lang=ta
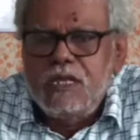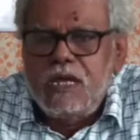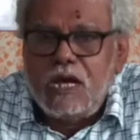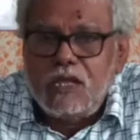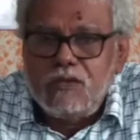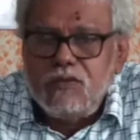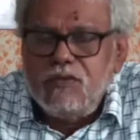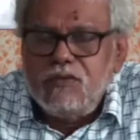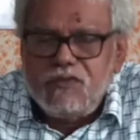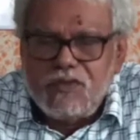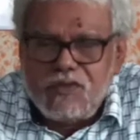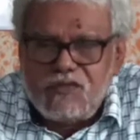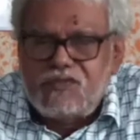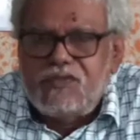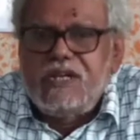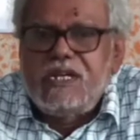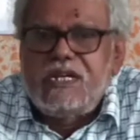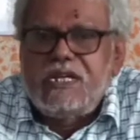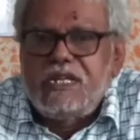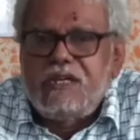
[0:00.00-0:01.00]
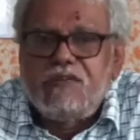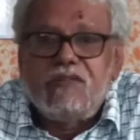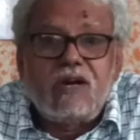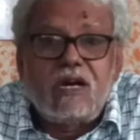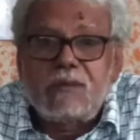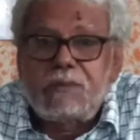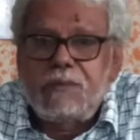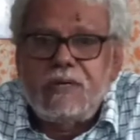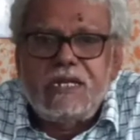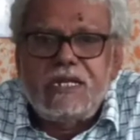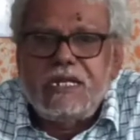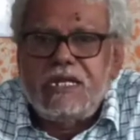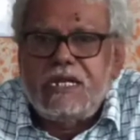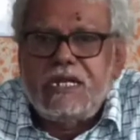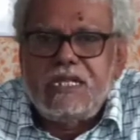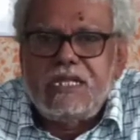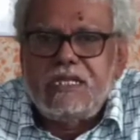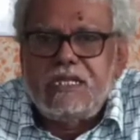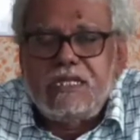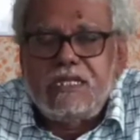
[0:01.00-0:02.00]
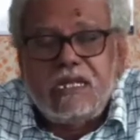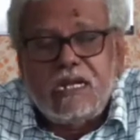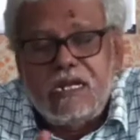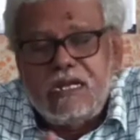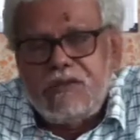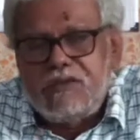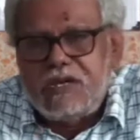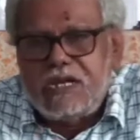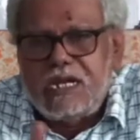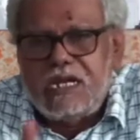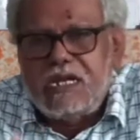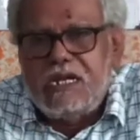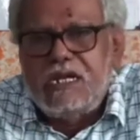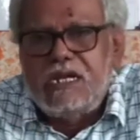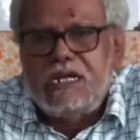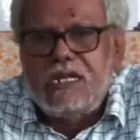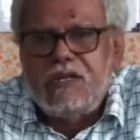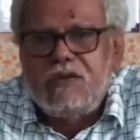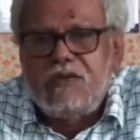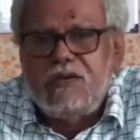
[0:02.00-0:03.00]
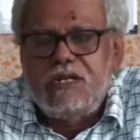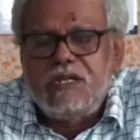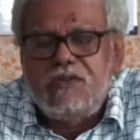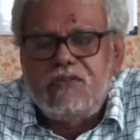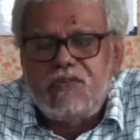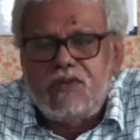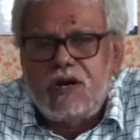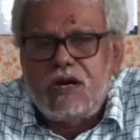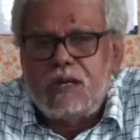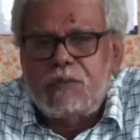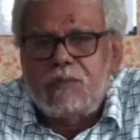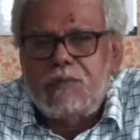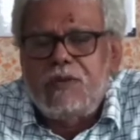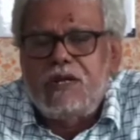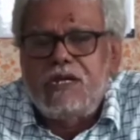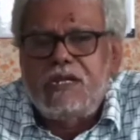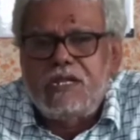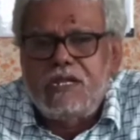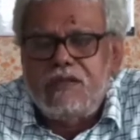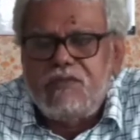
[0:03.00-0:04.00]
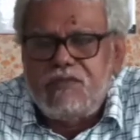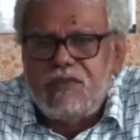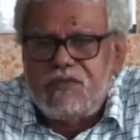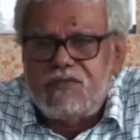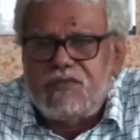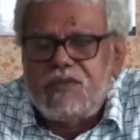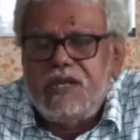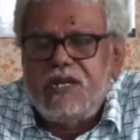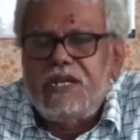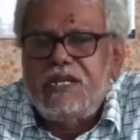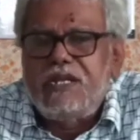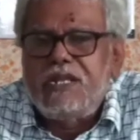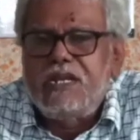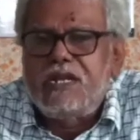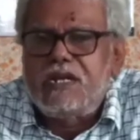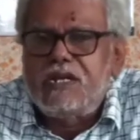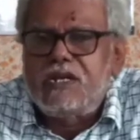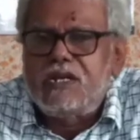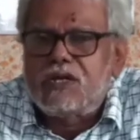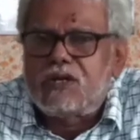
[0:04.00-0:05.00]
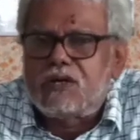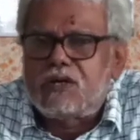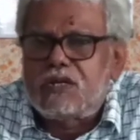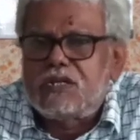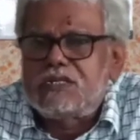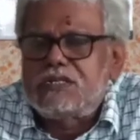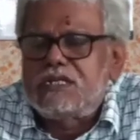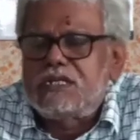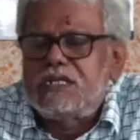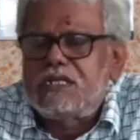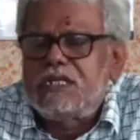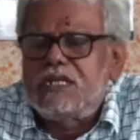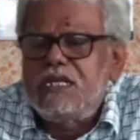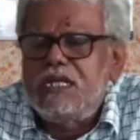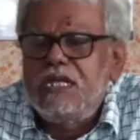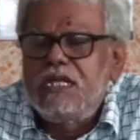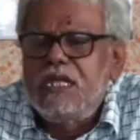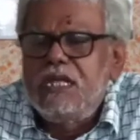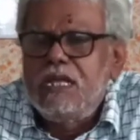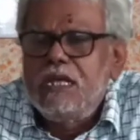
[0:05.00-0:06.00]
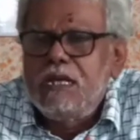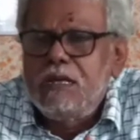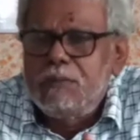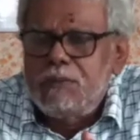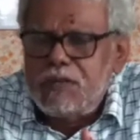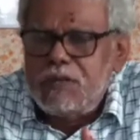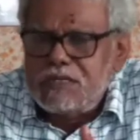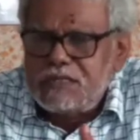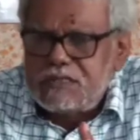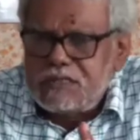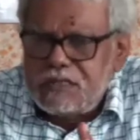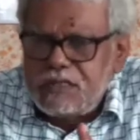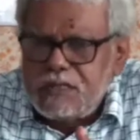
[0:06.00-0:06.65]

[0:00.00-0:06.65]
அதுவும் வெஃப்ட் நெட்டிங் வார்ப் நெட்டிங் கிடையாது ரெண்டு வகையான நெட்டிங் உண்டு வார்ப் நெட்டிங் வெஃப்ட் நெட்டிங் அண்டு கிராச்செட்டு ப்ளஸ்